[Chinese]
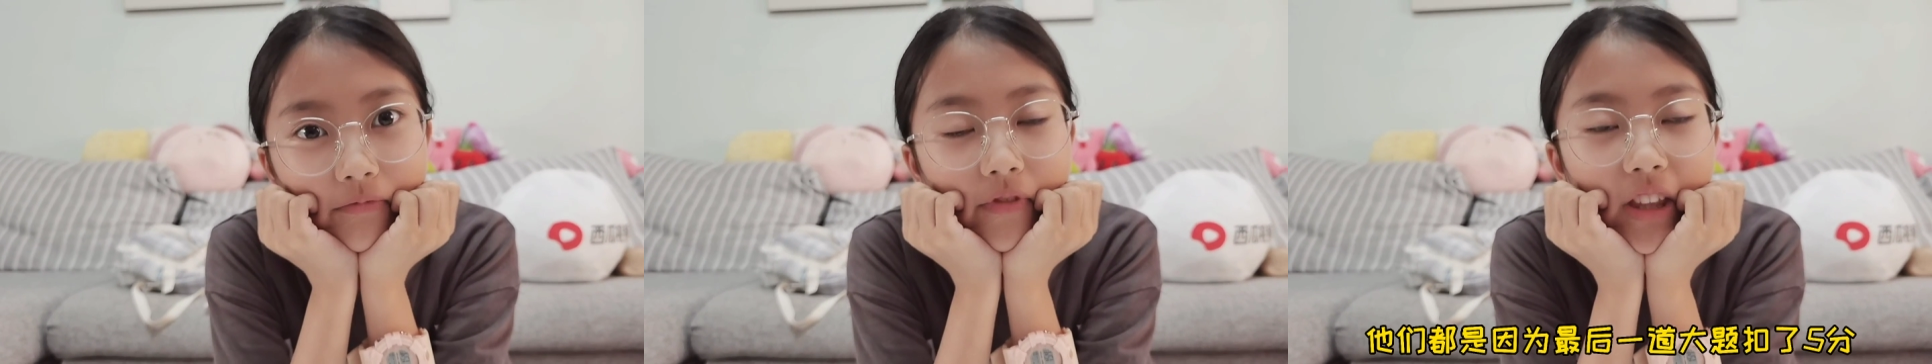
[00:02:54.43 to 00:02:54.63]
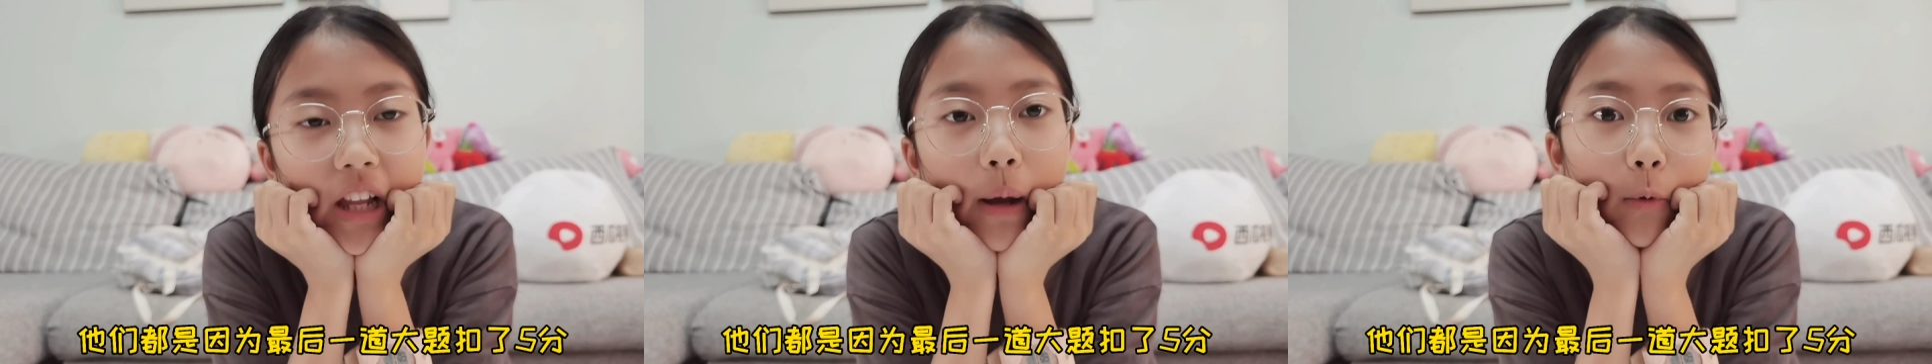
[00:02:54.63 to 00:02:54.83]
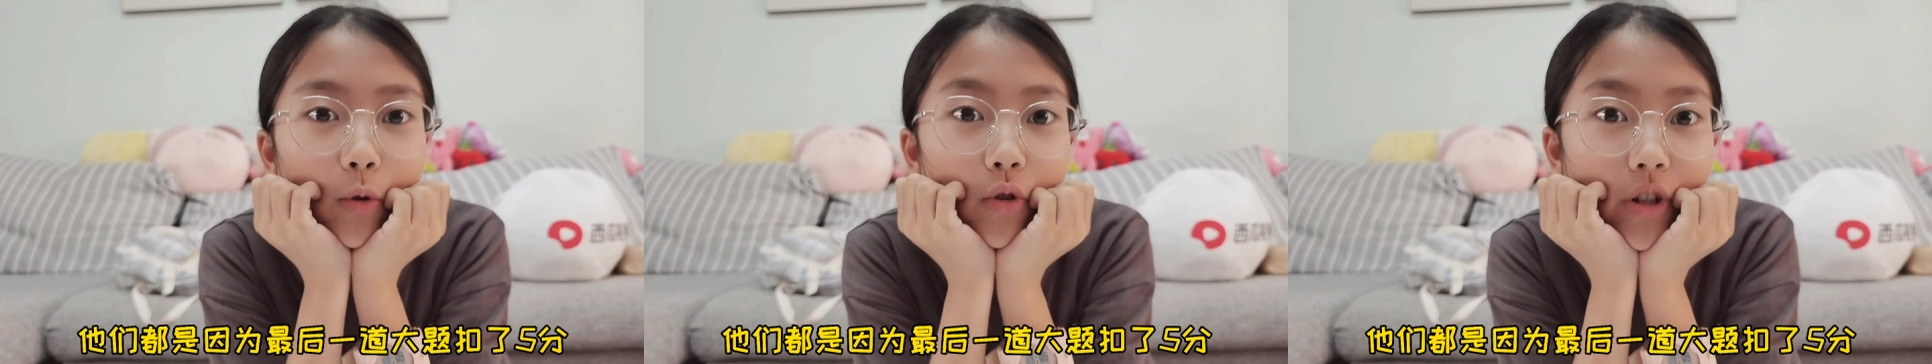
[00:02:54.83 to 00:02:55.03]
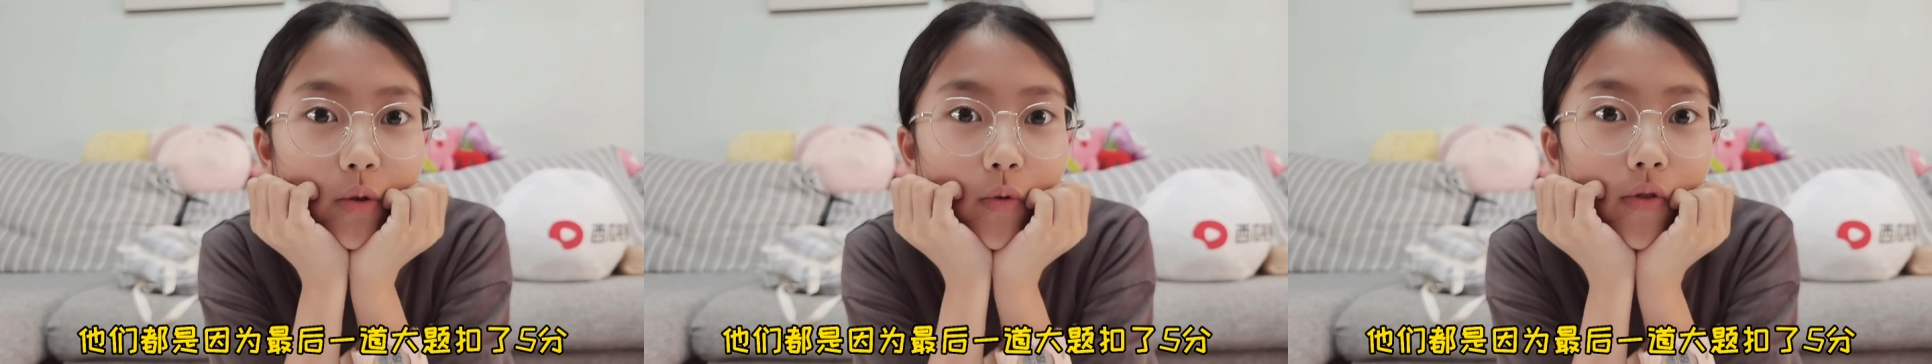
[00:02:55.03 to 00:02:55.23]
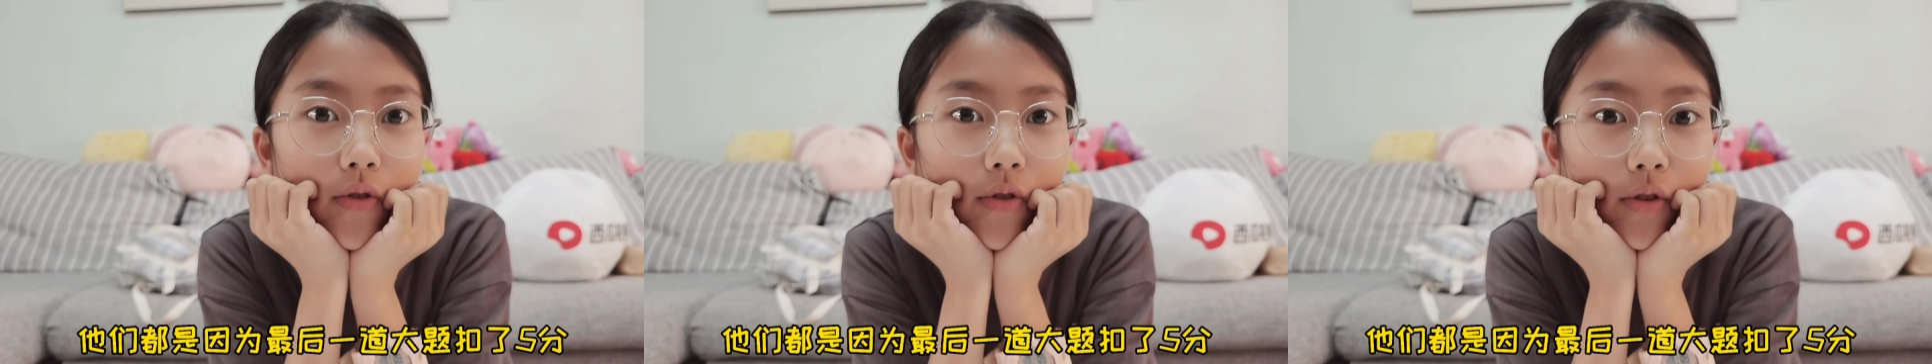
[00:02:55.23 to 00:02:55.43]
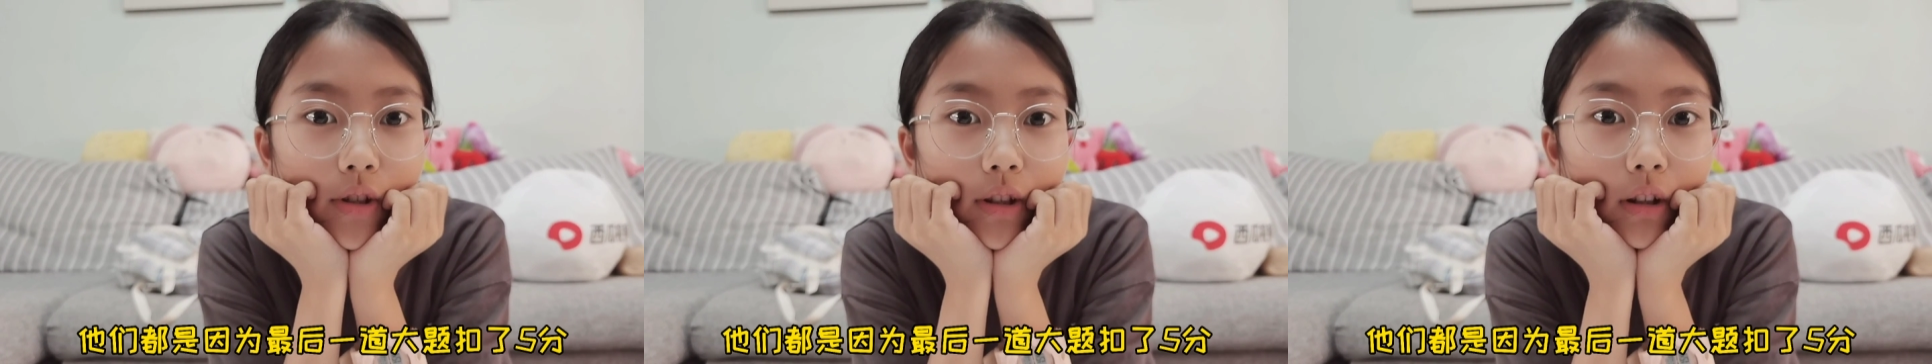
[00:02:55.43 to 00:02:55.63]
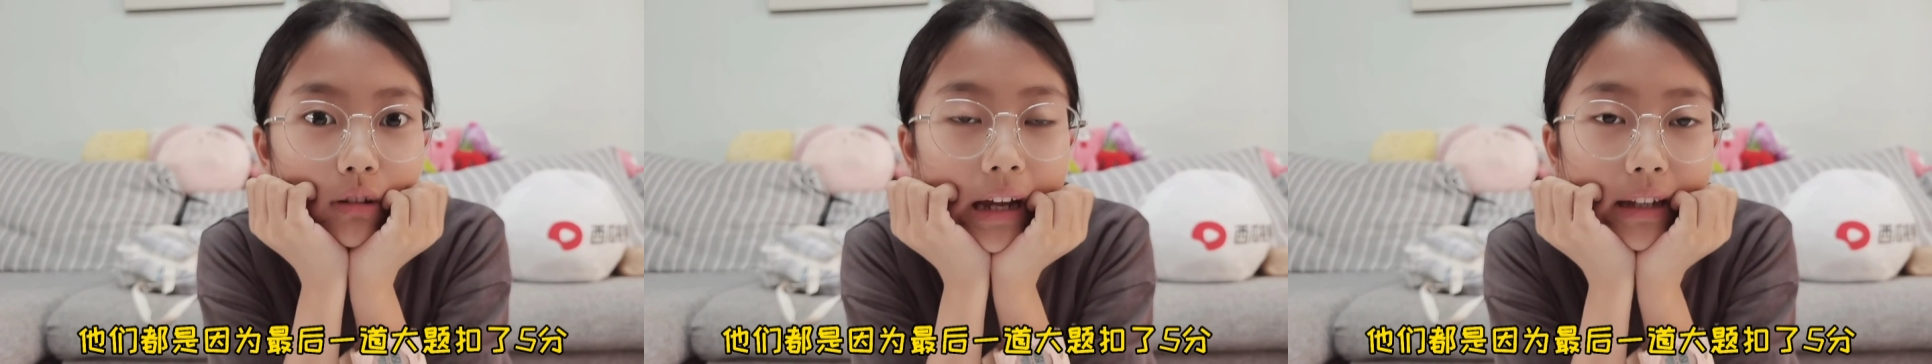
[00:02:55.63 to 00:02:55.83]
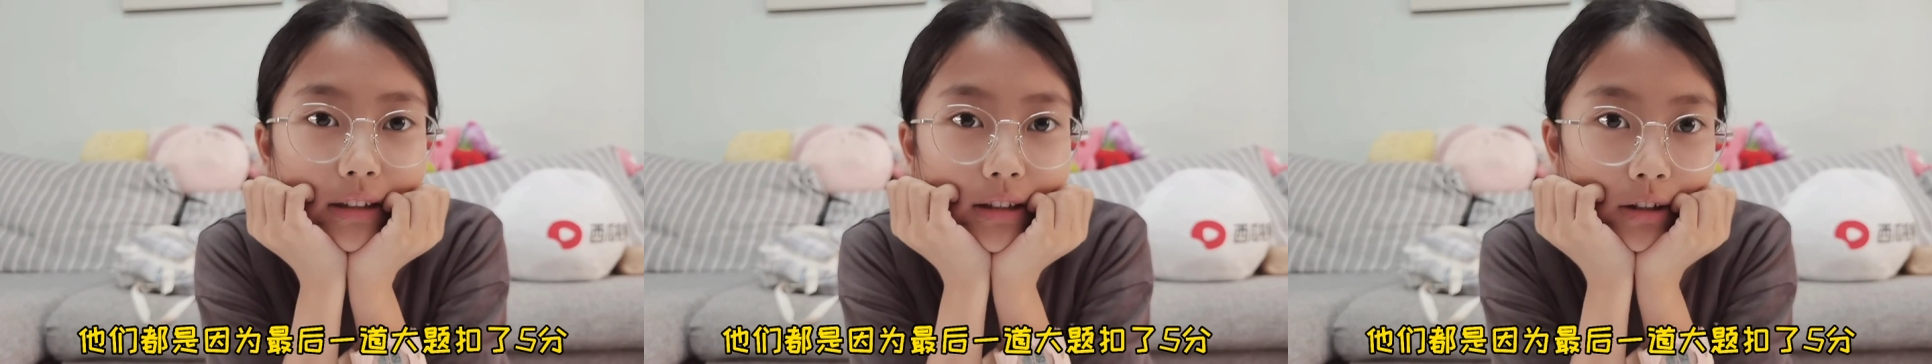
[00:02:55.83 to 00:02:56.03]
他们都是因为最后一道
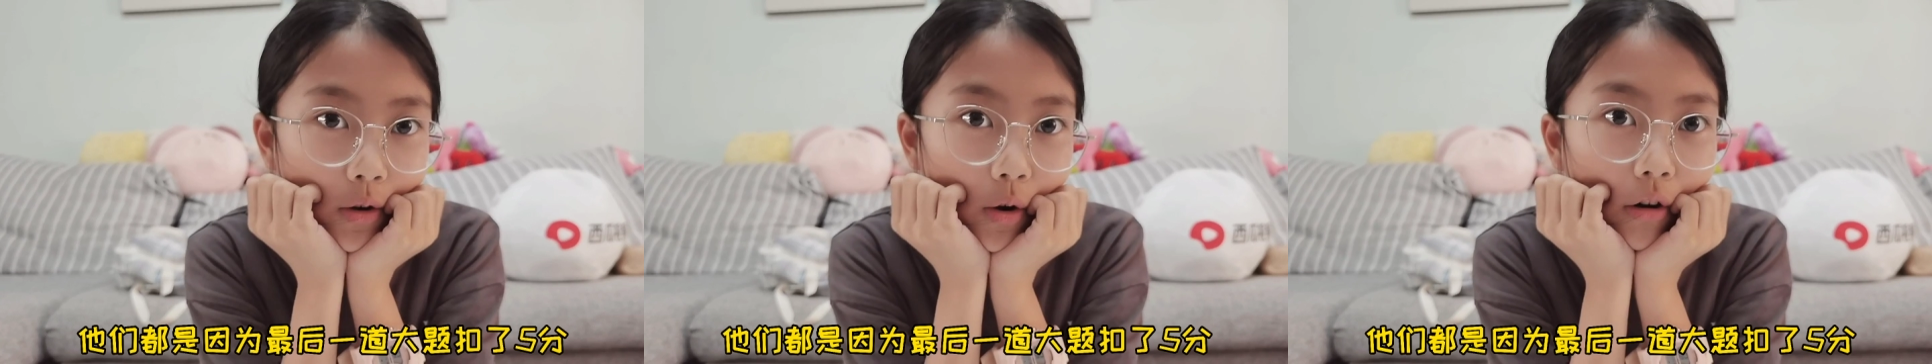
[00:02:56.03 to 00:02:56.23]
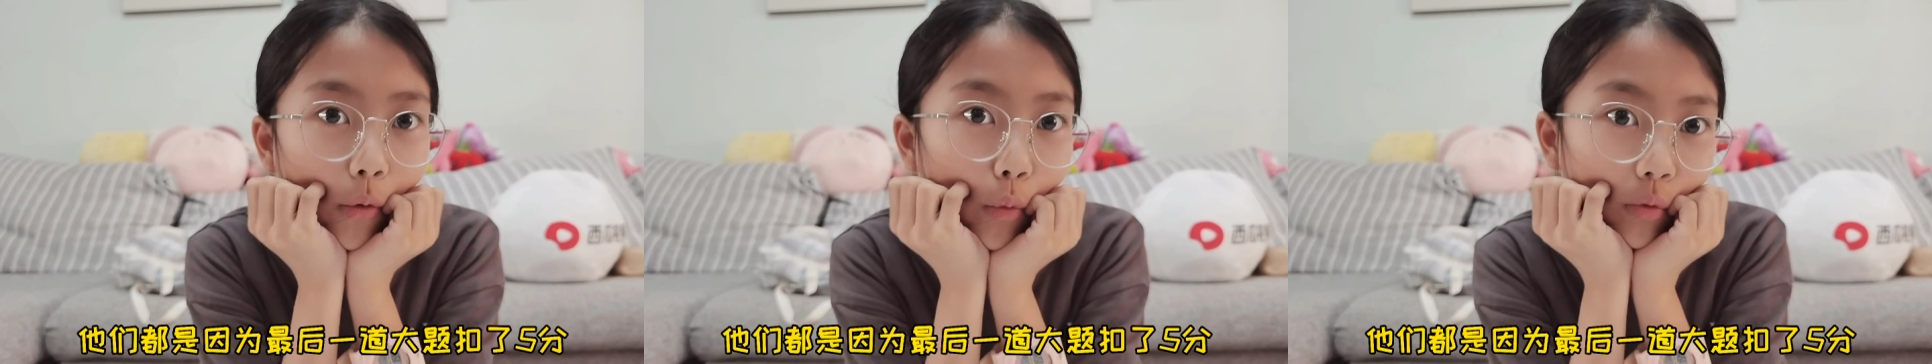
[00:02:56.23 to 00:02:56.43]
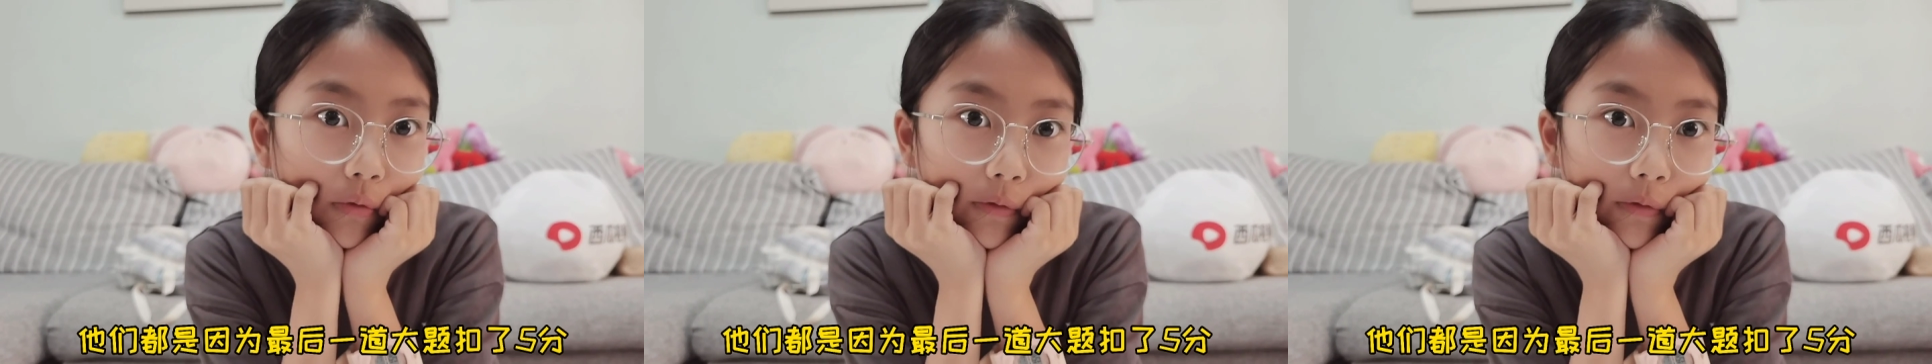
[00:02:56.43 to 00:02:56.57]
大题扣了5